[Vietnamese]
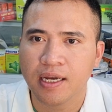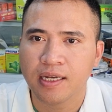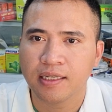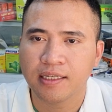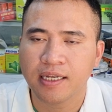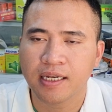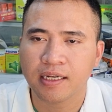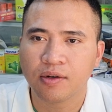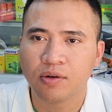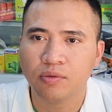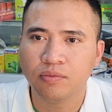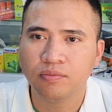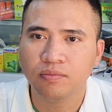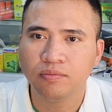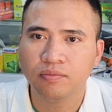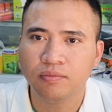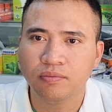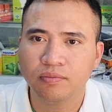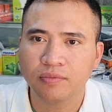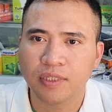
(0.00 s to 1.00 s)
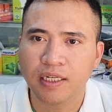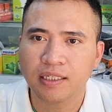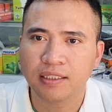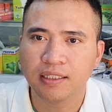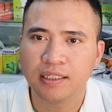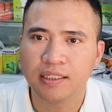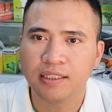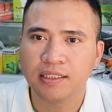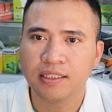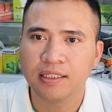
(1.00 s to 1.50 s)
thì cũng tương
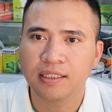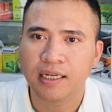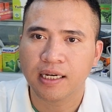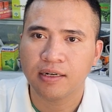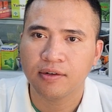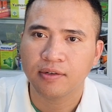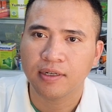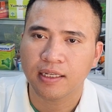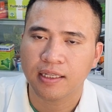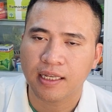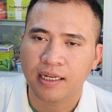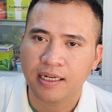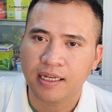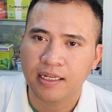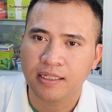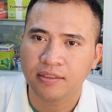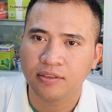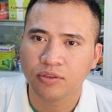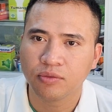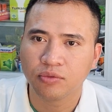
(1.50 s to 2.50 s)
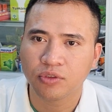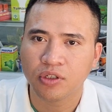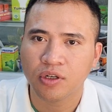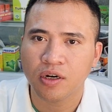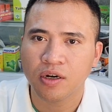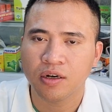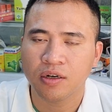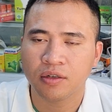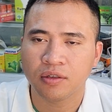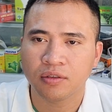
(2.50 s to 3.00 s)
tự như cái noratadin dùng
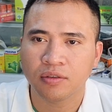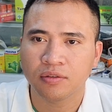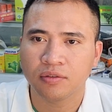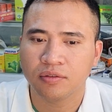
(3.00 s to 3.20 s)
cho